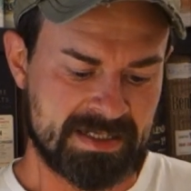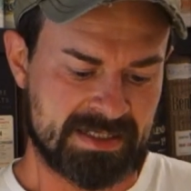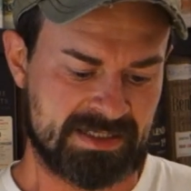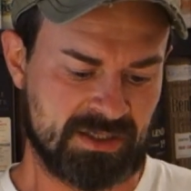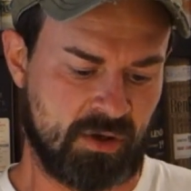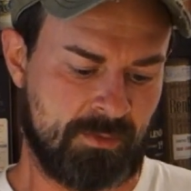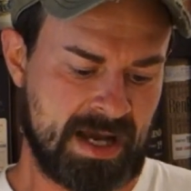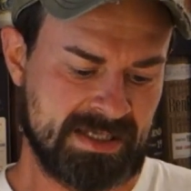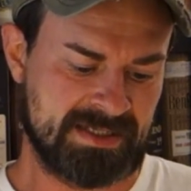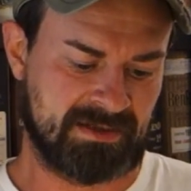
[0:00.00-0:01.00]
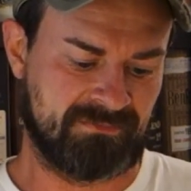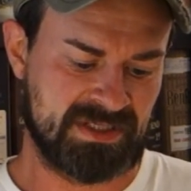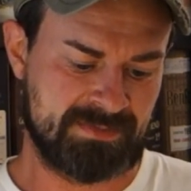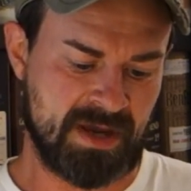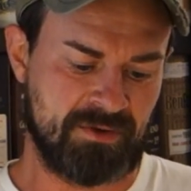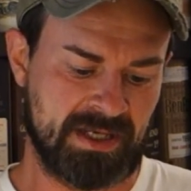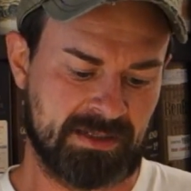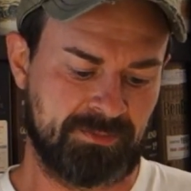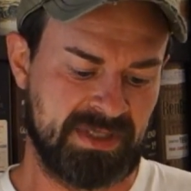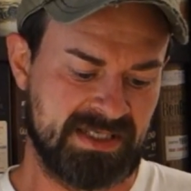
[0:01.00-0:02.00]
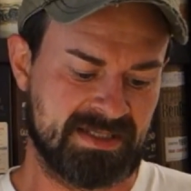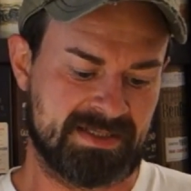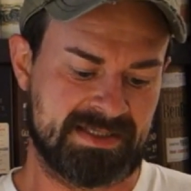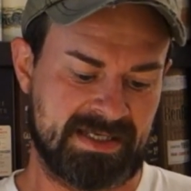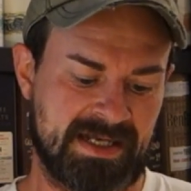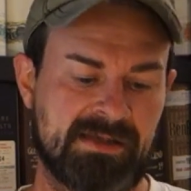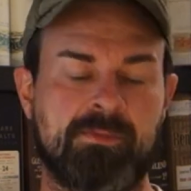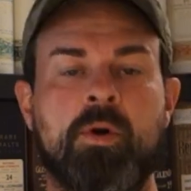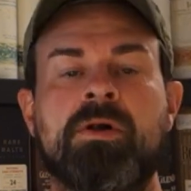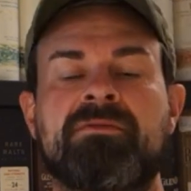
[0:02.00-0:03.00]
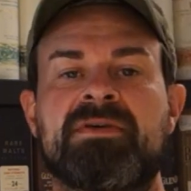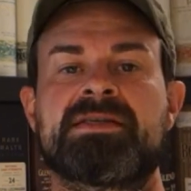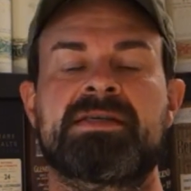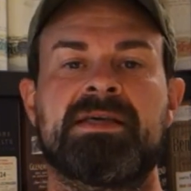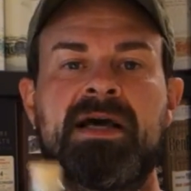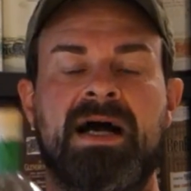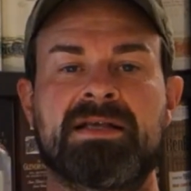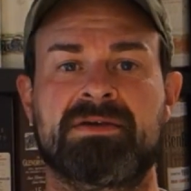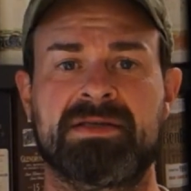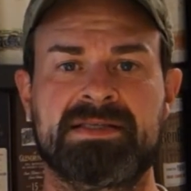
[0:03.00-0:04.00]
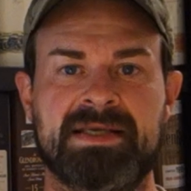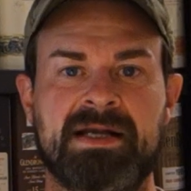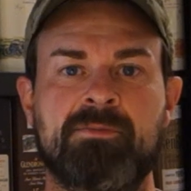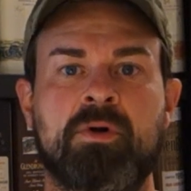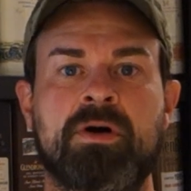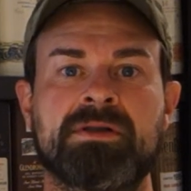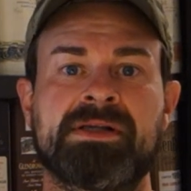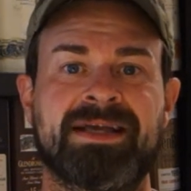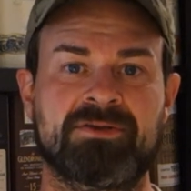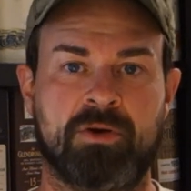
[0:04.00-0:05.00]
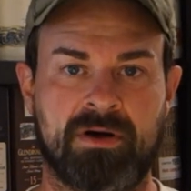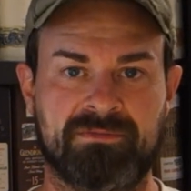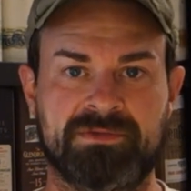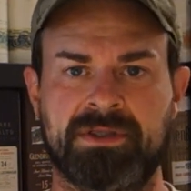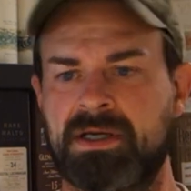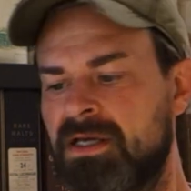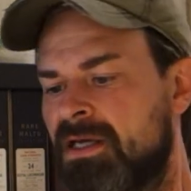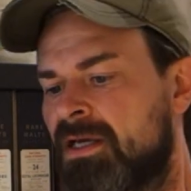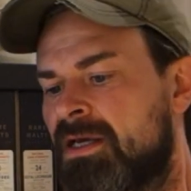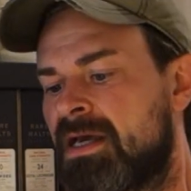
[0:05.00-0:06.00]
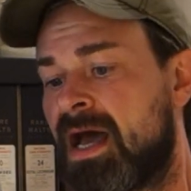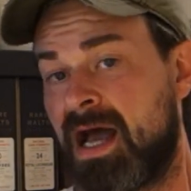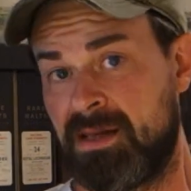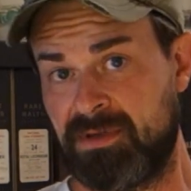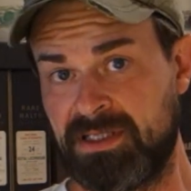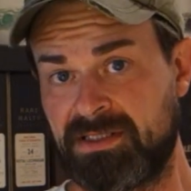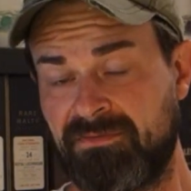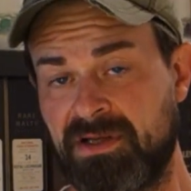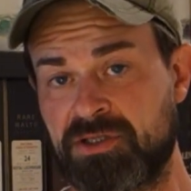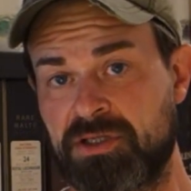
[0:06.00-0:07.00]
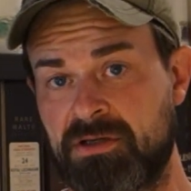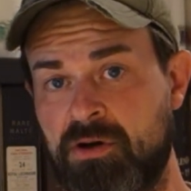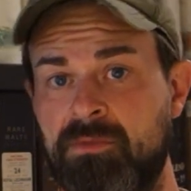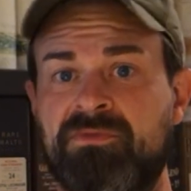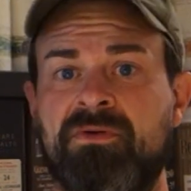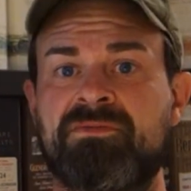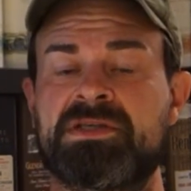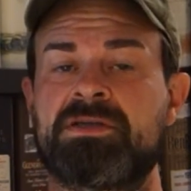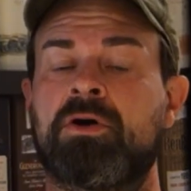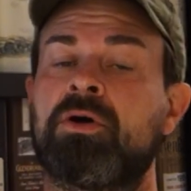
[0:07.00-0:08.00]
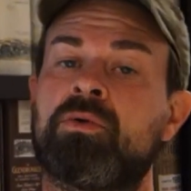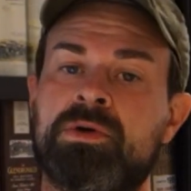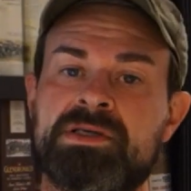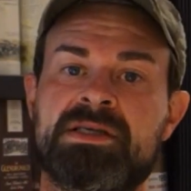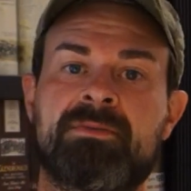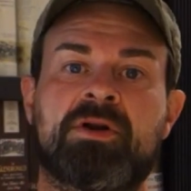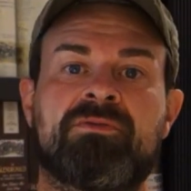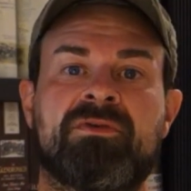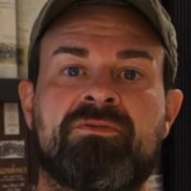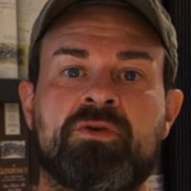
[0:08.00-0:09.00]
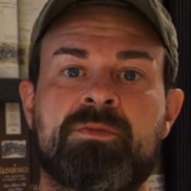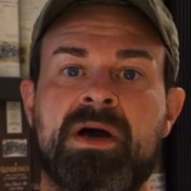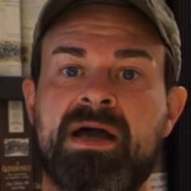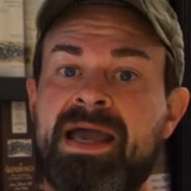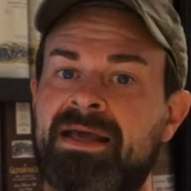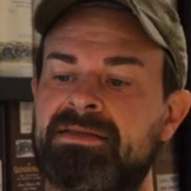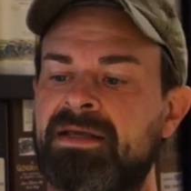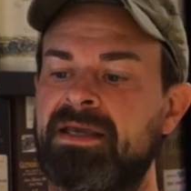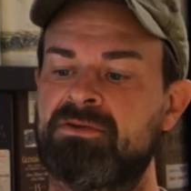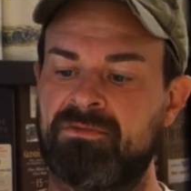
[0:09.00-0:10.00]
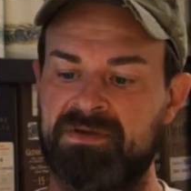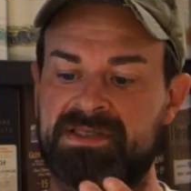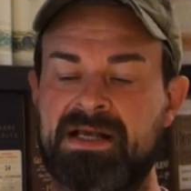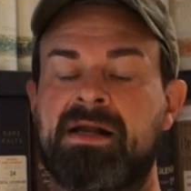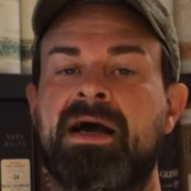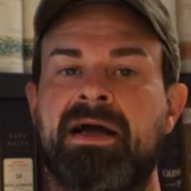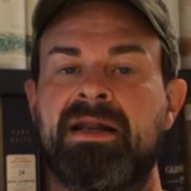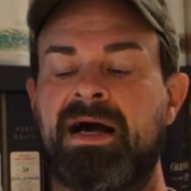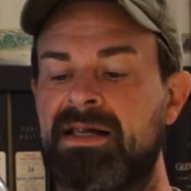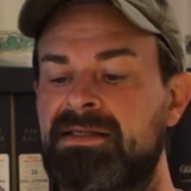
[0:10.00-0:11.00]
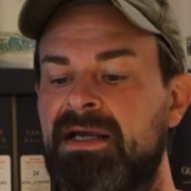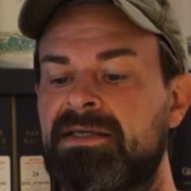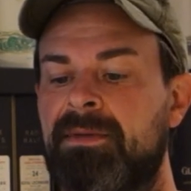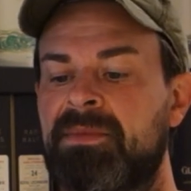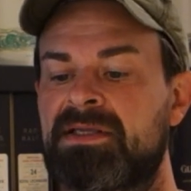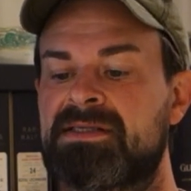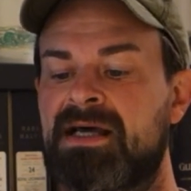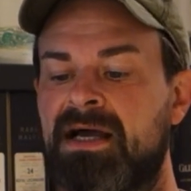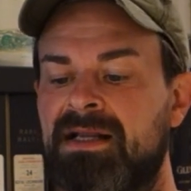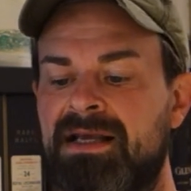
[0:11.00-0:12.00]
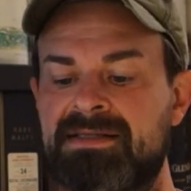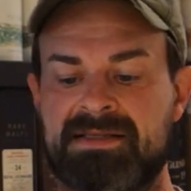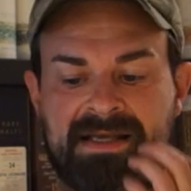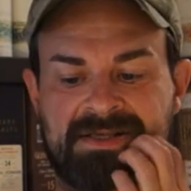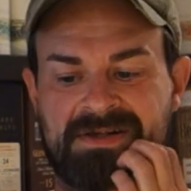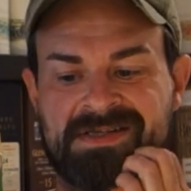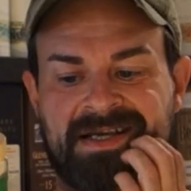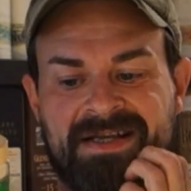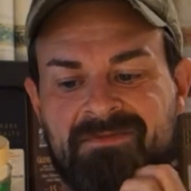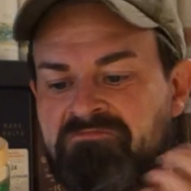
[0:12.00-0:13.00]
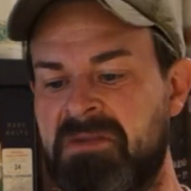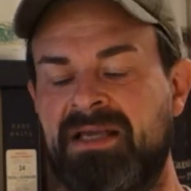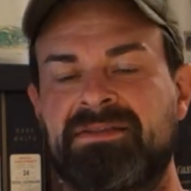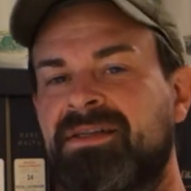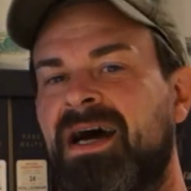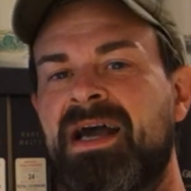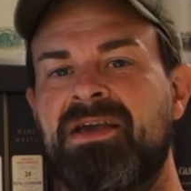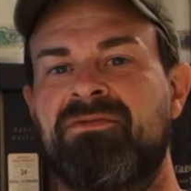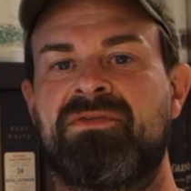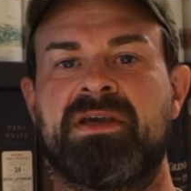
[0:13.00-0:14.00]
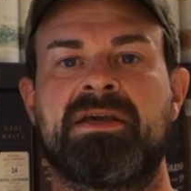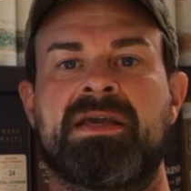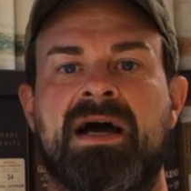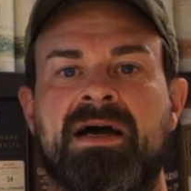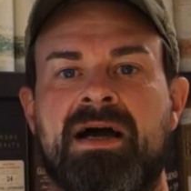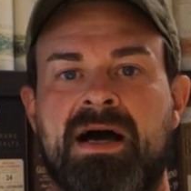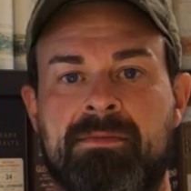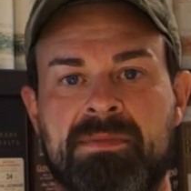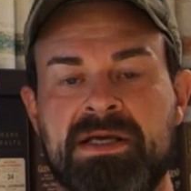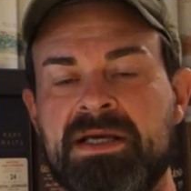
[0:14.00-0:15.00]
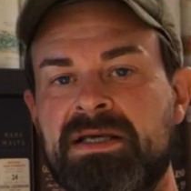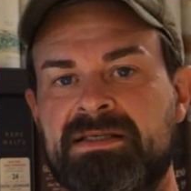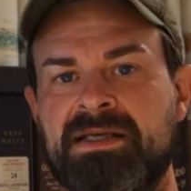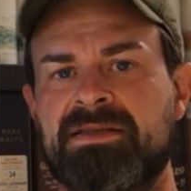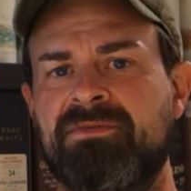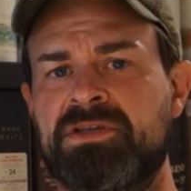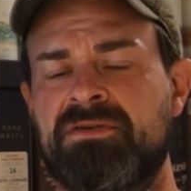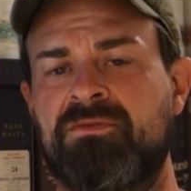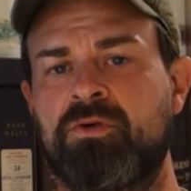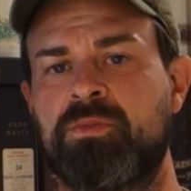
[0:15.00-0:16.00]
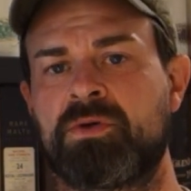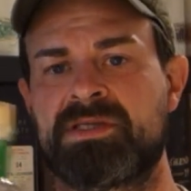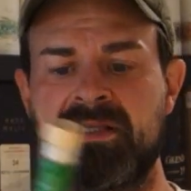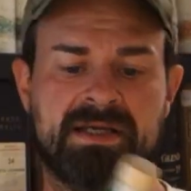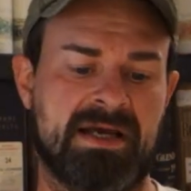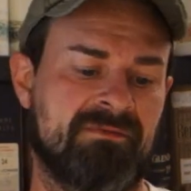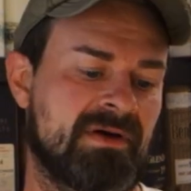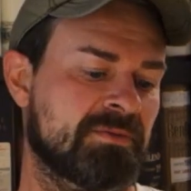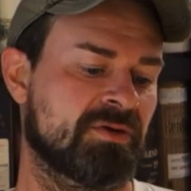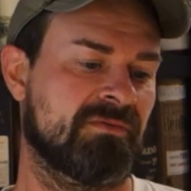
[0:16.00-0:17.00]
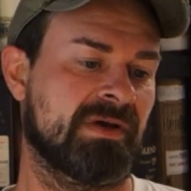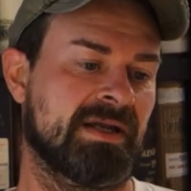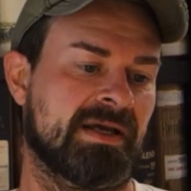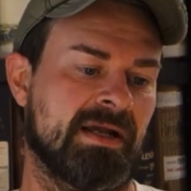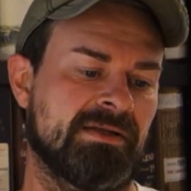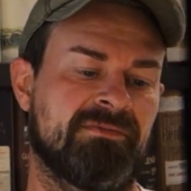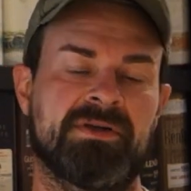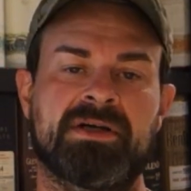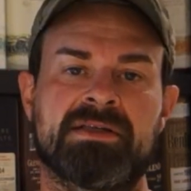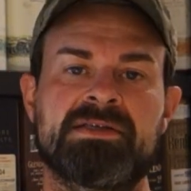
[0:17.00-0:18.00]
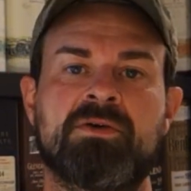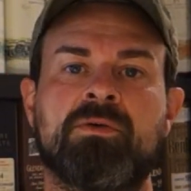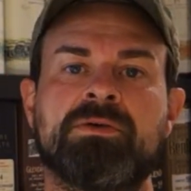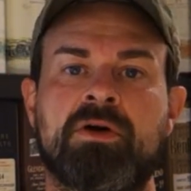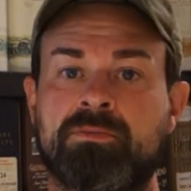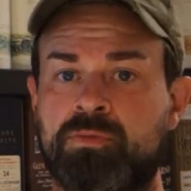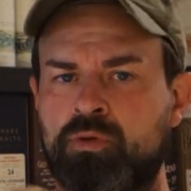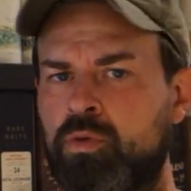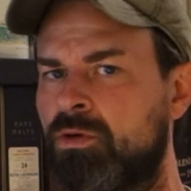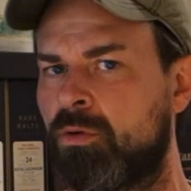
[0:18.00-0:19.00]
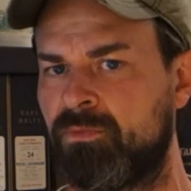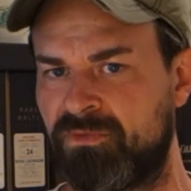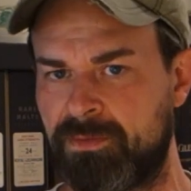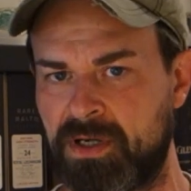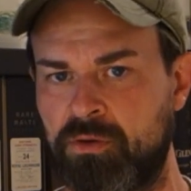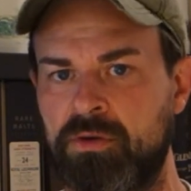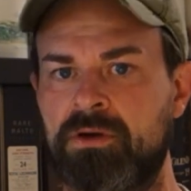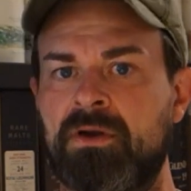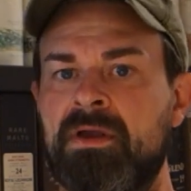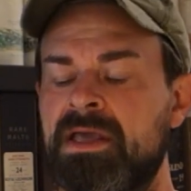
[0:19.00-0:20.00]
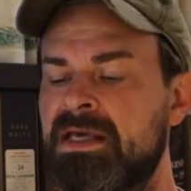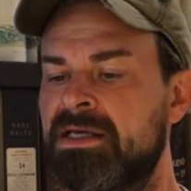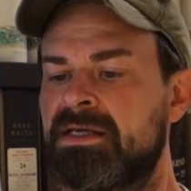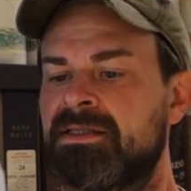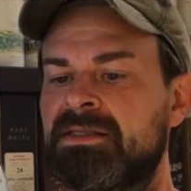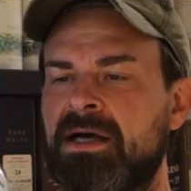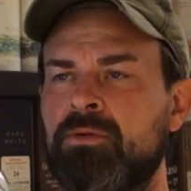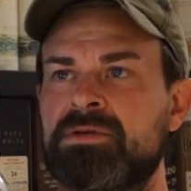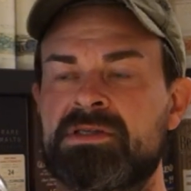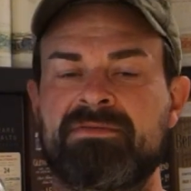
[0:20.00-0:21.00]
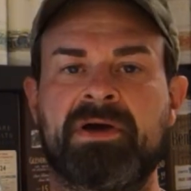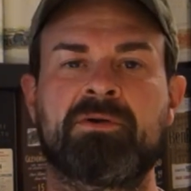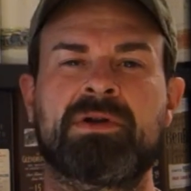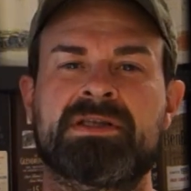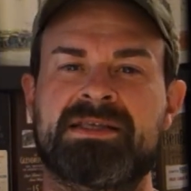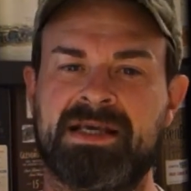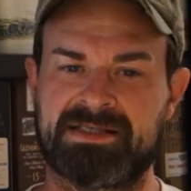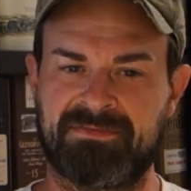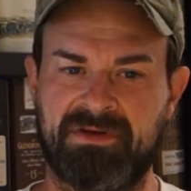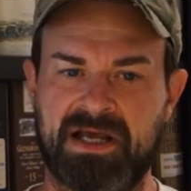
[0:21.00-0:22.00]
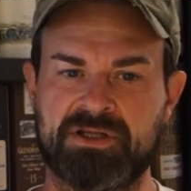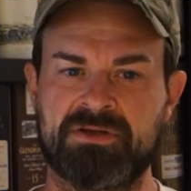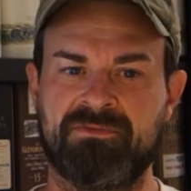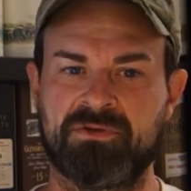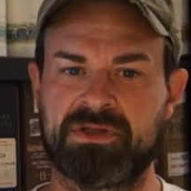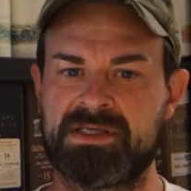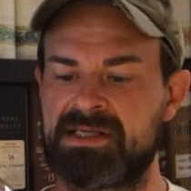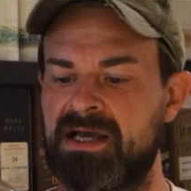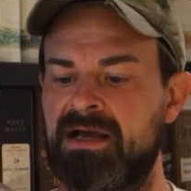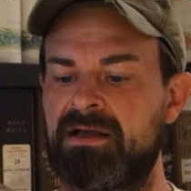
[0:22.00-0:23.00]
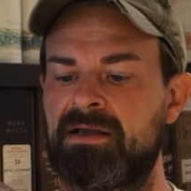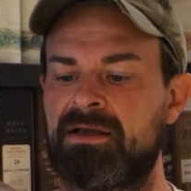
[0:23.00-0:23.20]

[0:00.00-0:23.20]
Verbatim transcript: So, weiter. Wismarian Peated Single Malt Whisky, also ein Single Malt getorft. Halbe Liter Flasche, kommt 50 Euro, ist immer noch verfügbar. Er trägt offiziell kein Alter. Ich habe mir jetzt sagen lassen, er soll seine 3, 4 Jahre haben. 46 Volumenprozente, kein Farbstoff, keine Kältefiltration, kommt ohne Umverpackung. 1206 Flaschen von dieser